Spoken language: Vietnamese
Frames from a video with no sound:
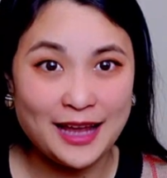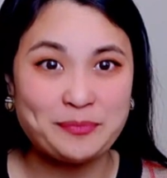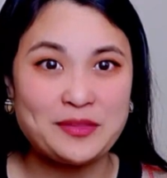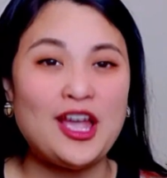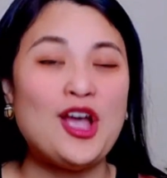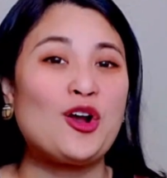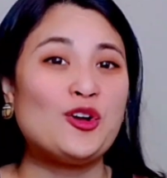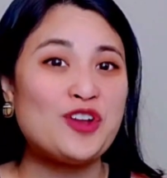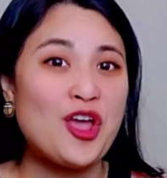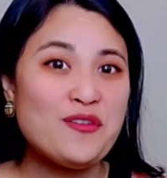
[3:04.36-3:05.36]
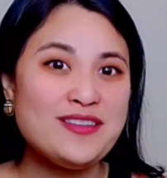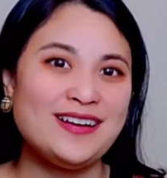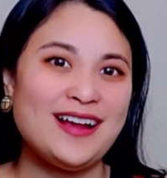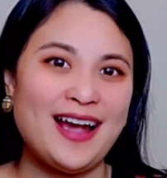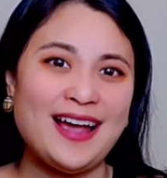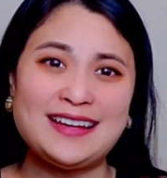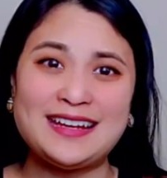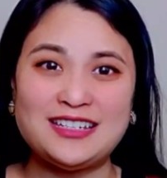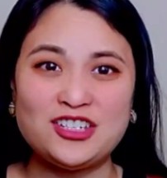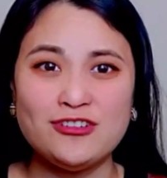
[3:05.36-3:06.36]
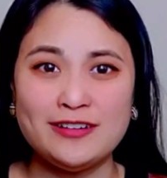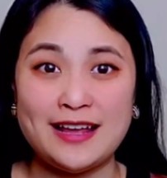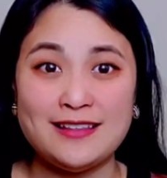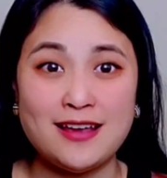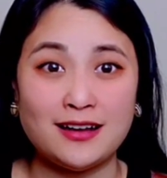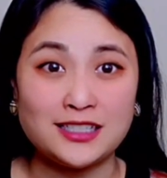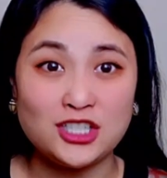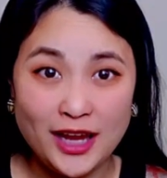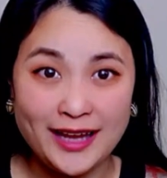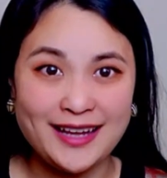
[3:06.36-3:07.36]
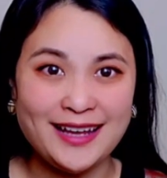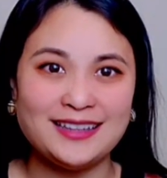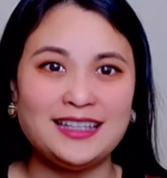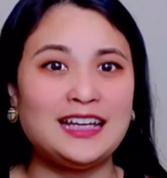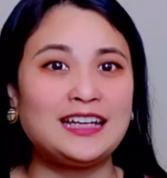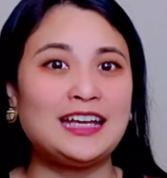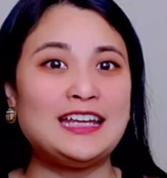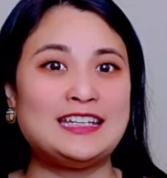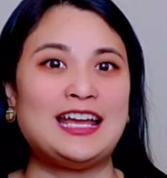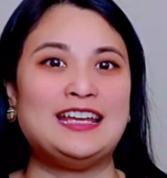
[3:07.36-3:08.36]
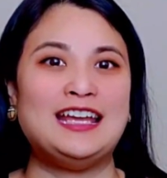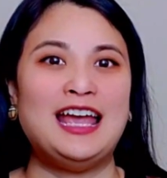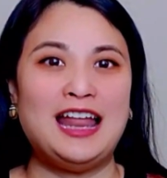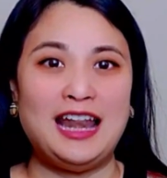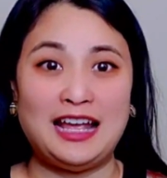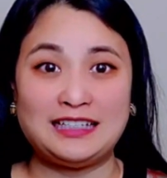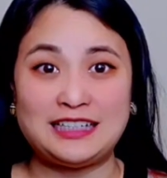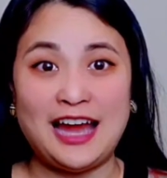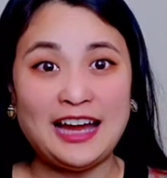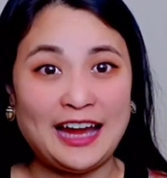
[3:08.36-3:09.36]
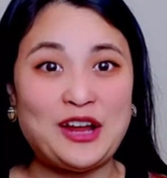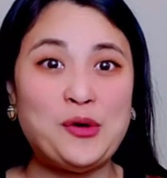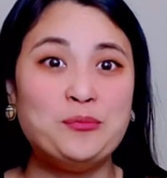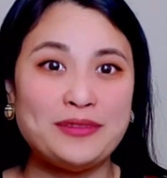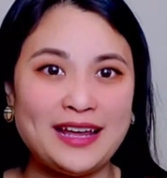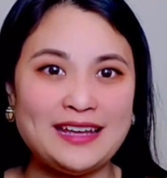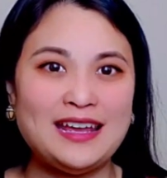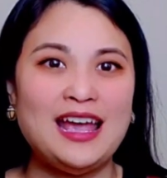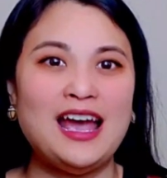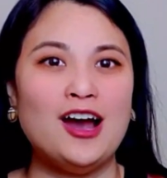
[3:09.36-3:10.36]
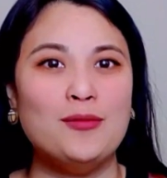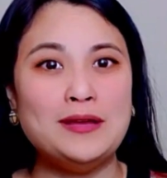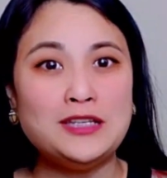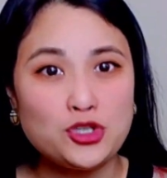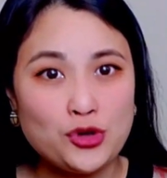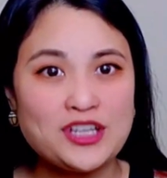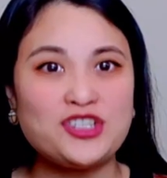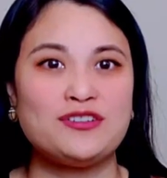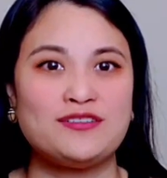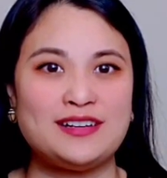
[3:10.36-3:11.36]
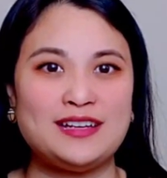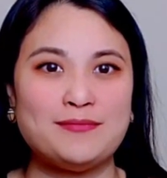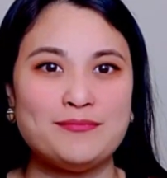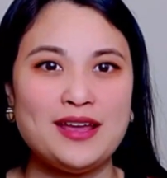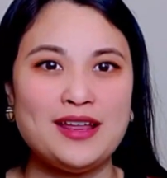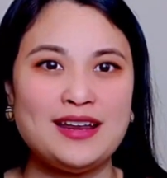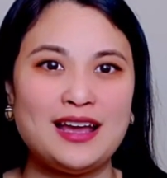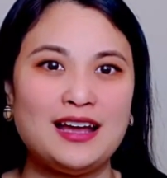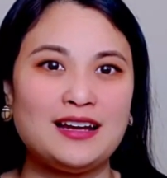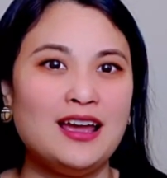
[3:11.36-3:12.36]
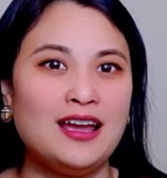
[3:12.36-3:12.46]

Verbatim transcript: nha còn nếu những ai kỳ trước đã nhận check á, thì kỳ này là sáng ngày hôm nay ở bên treasury bên uh,